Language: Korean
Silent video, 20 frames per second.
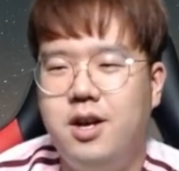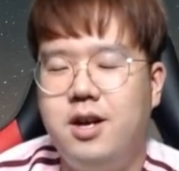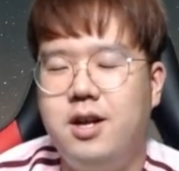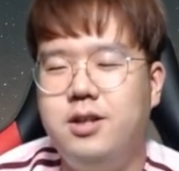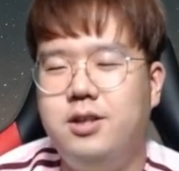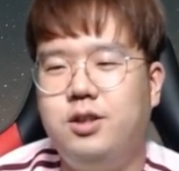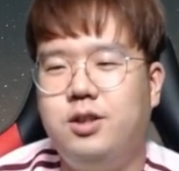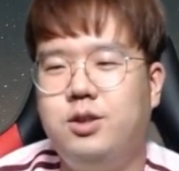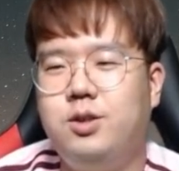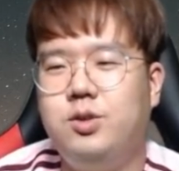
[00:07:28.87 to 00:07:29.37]

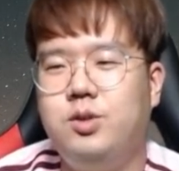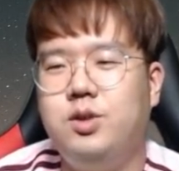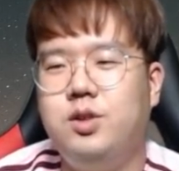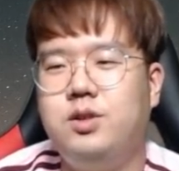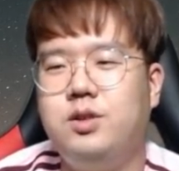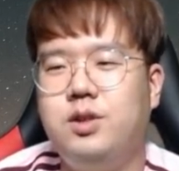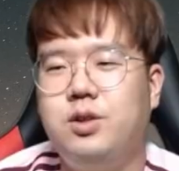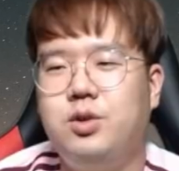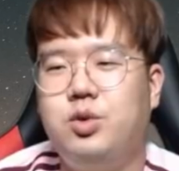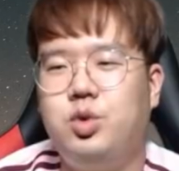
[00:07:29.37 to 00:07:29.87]
LG
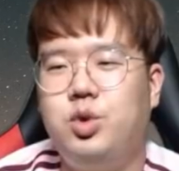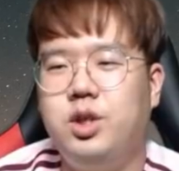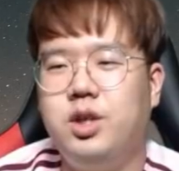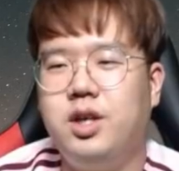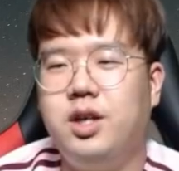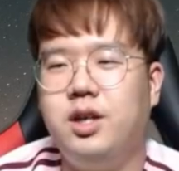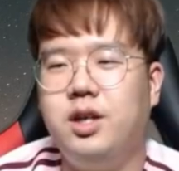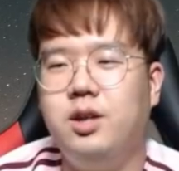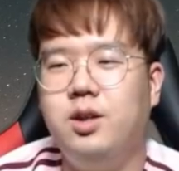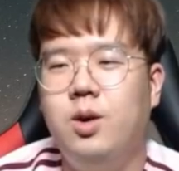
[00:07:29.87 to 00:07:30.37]
트윈스의
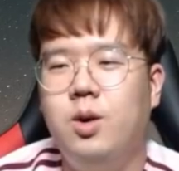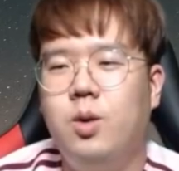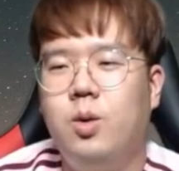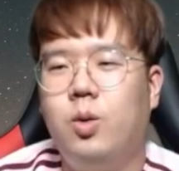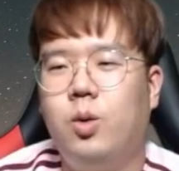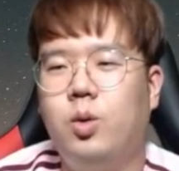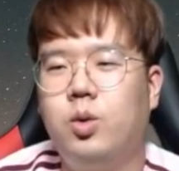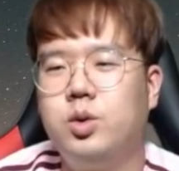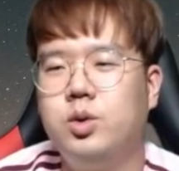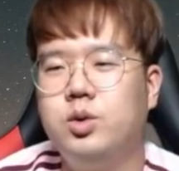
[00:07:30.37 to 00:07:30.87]
귀한
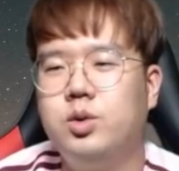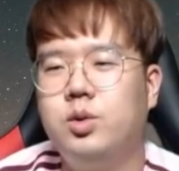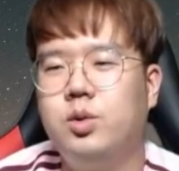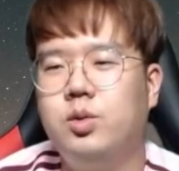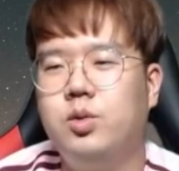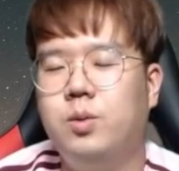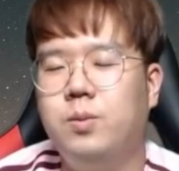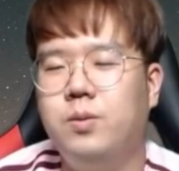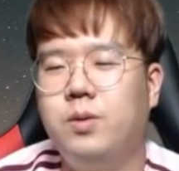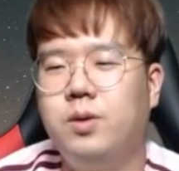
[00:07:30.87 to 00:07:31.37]
오른손
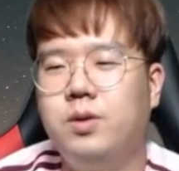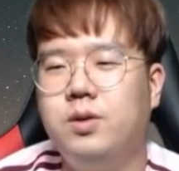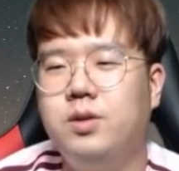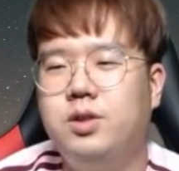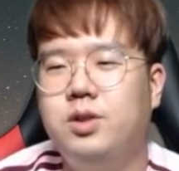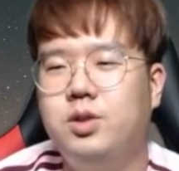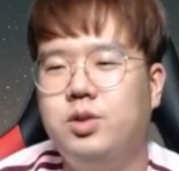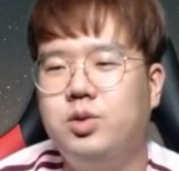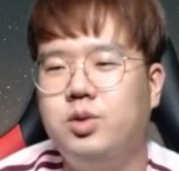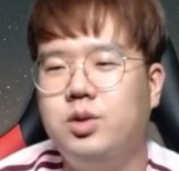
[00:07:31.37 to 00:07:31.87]
홈런을
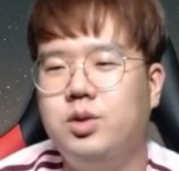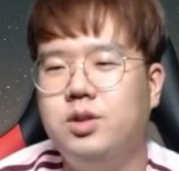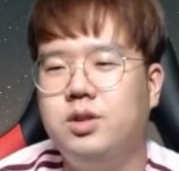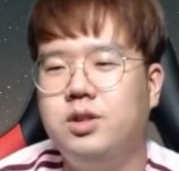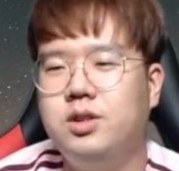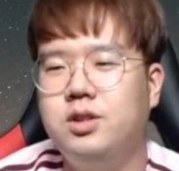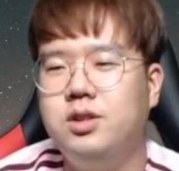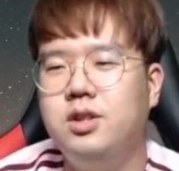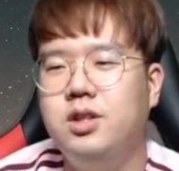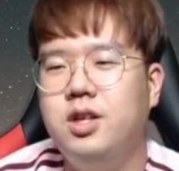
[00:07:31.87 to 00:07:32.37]
칠 수
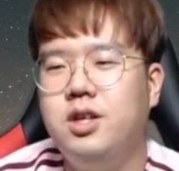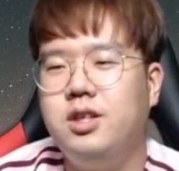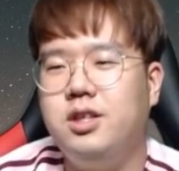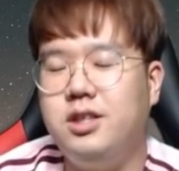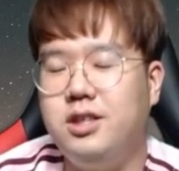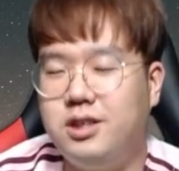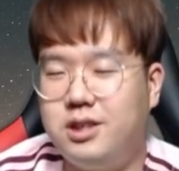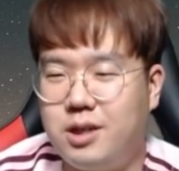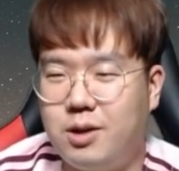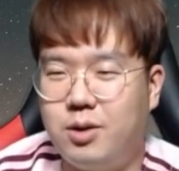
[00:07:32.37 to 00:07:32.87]
있는
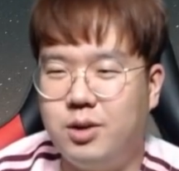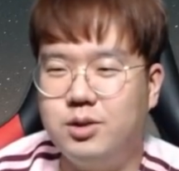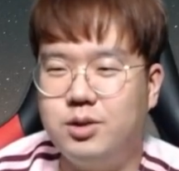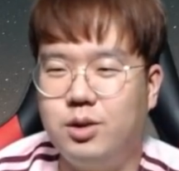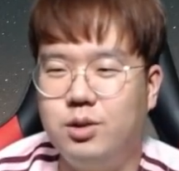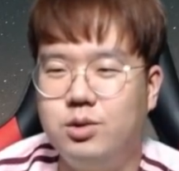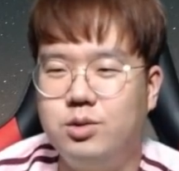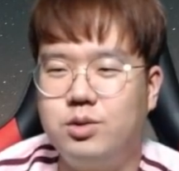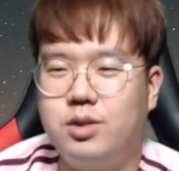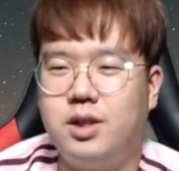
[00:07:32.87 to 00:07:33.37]
이재원
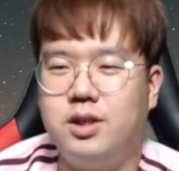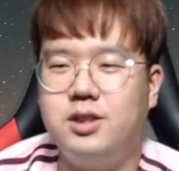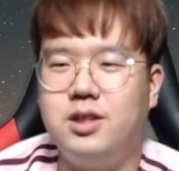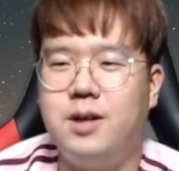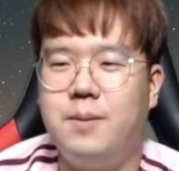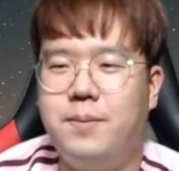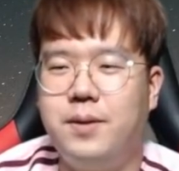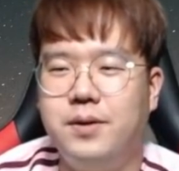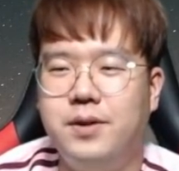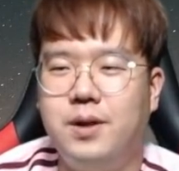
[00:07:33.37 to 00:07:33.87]
선수까지
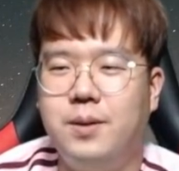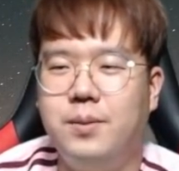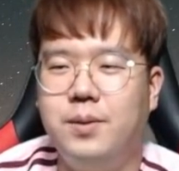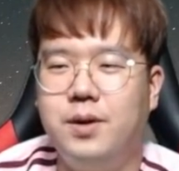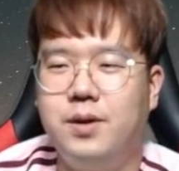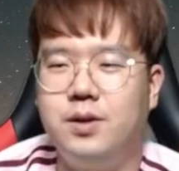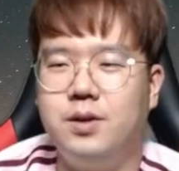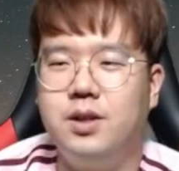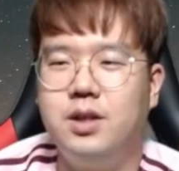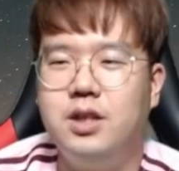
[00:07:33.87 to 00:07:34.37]

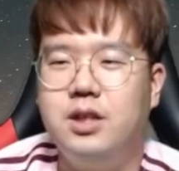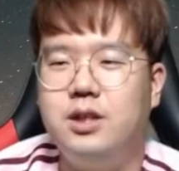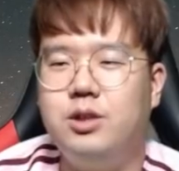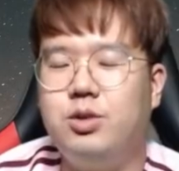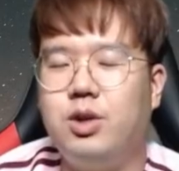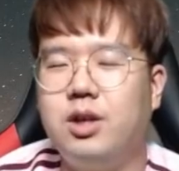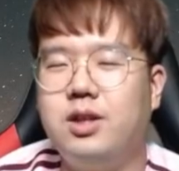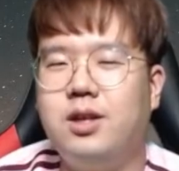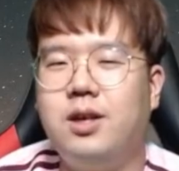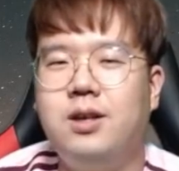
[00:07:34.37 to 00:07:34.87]
합한다면 이
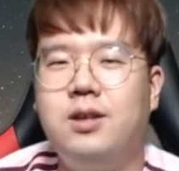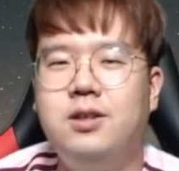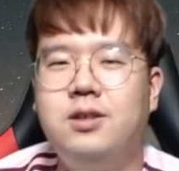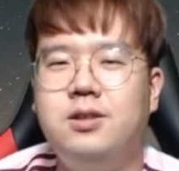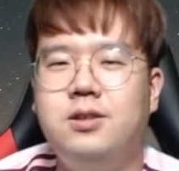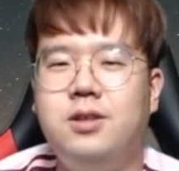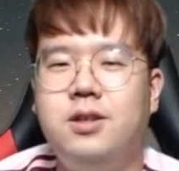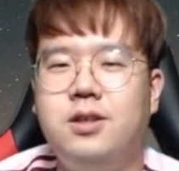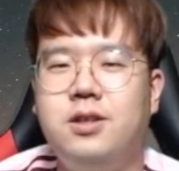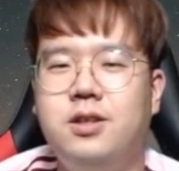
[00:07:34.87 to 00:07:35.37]
좌타
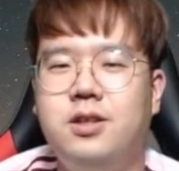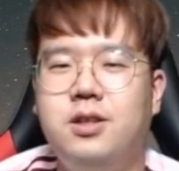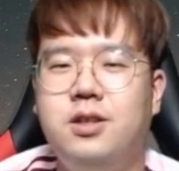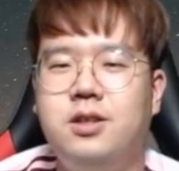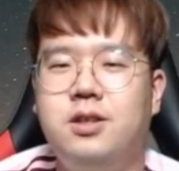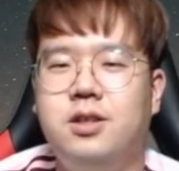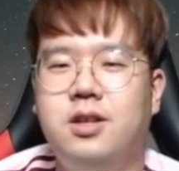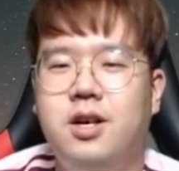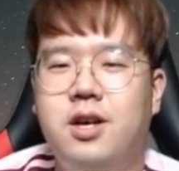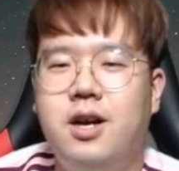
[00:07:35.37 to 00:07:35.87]

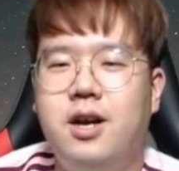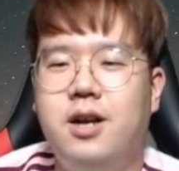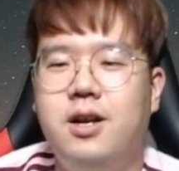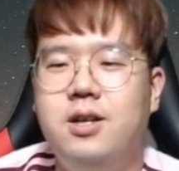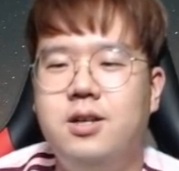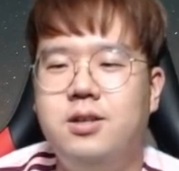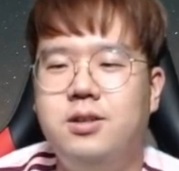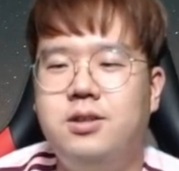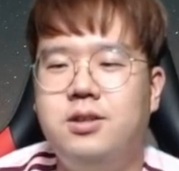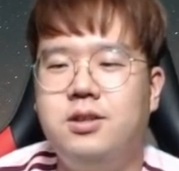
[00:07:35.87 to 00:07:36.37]
일색인
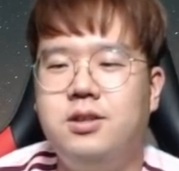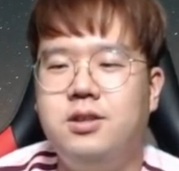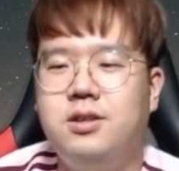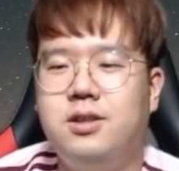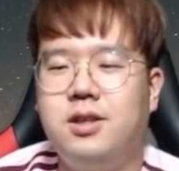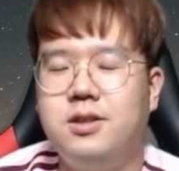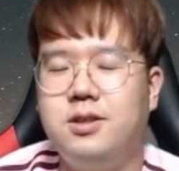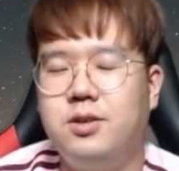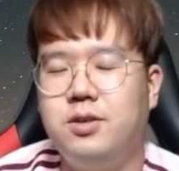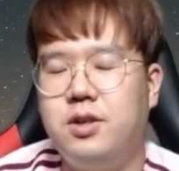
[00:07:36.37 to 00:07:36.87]
LG
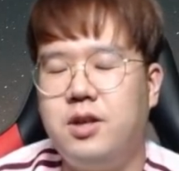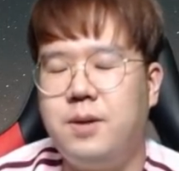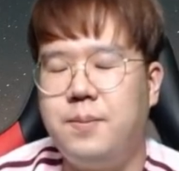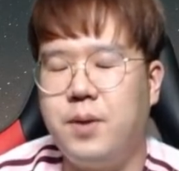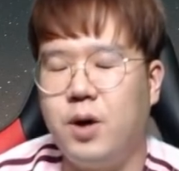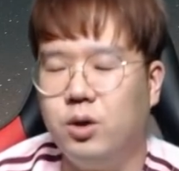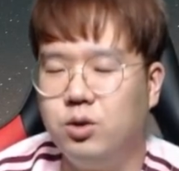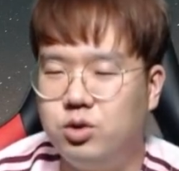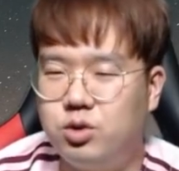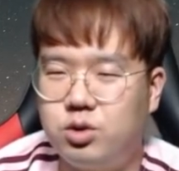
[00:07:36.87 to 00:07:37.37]
타선에
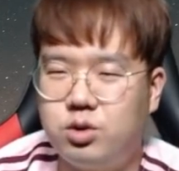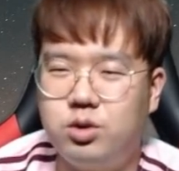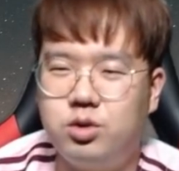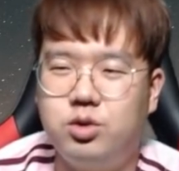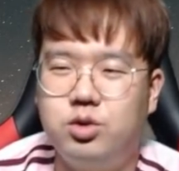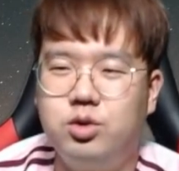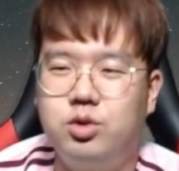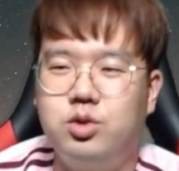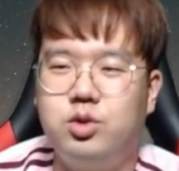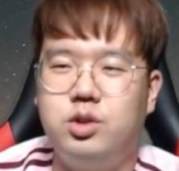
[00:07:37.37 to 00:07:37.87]
변주를
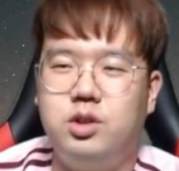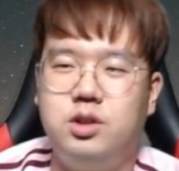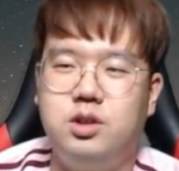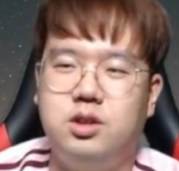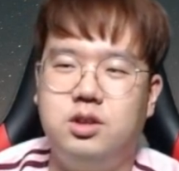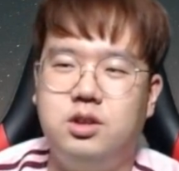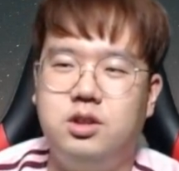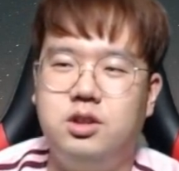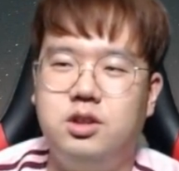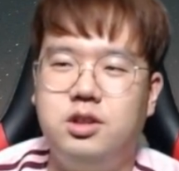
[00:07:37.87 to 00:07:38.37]
줄 수
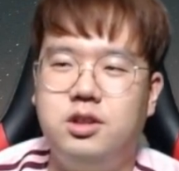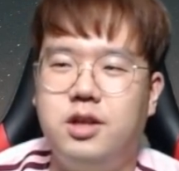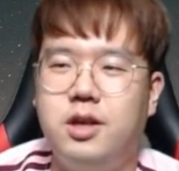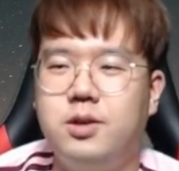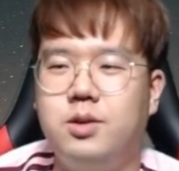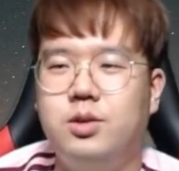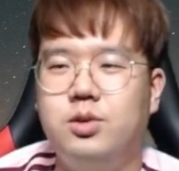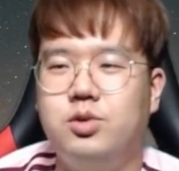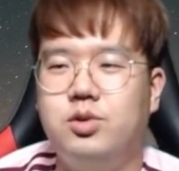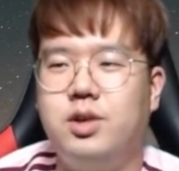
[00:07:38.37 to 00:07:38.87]
있는 이 세
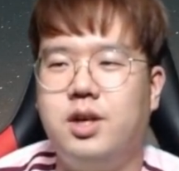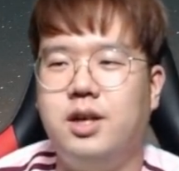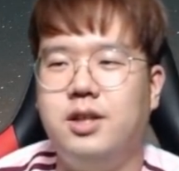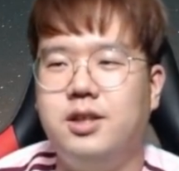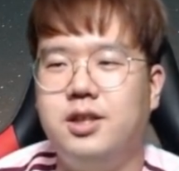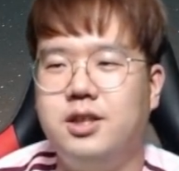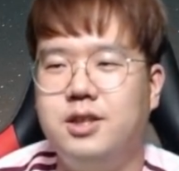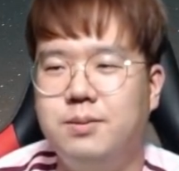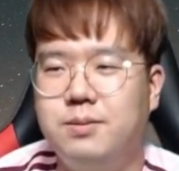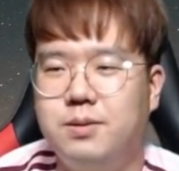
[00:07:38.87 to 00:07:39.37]
선수가
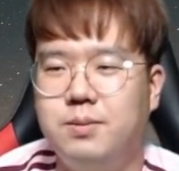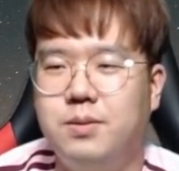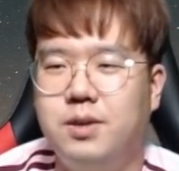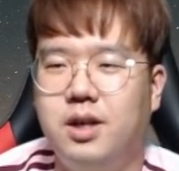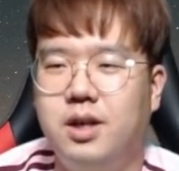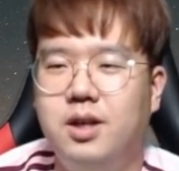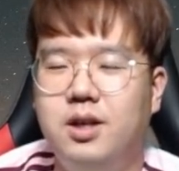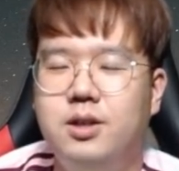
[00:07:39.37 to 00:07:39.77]
아닌가 싶습니다.